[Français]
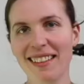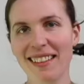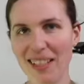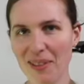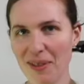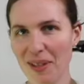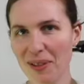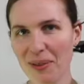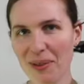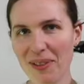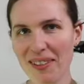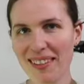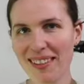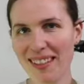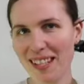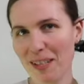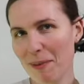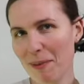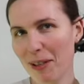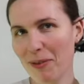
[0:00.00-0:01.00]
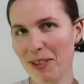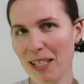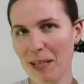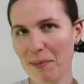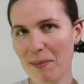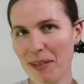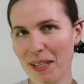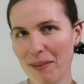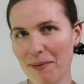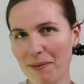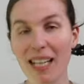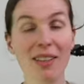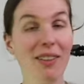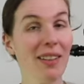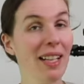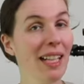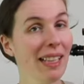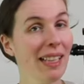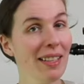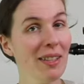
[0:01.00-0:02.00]
Salut à tous, j'espère que vous allez bien.
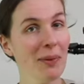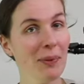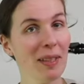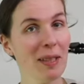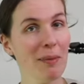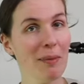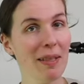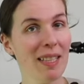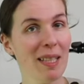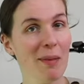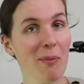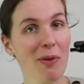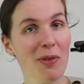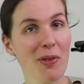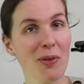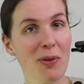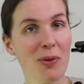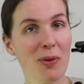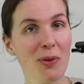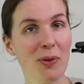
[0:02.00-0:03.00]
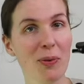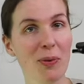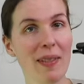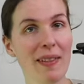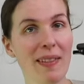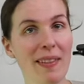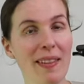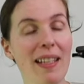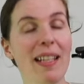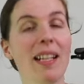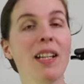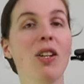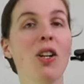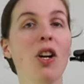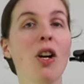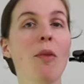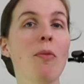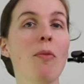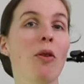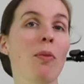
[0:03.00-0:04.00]
Alors la question qui m'a été posée aujourd'hui, c'est
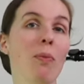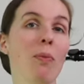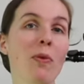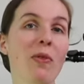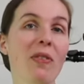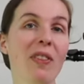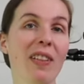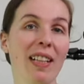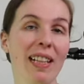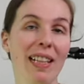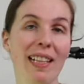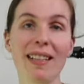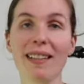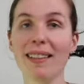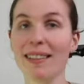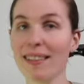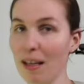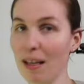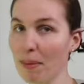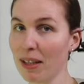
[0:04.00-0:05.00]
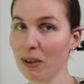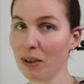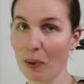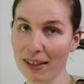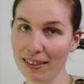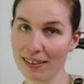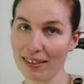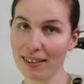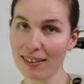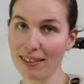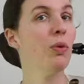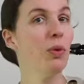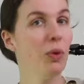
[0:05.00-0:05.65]
comment muscler sa main droite.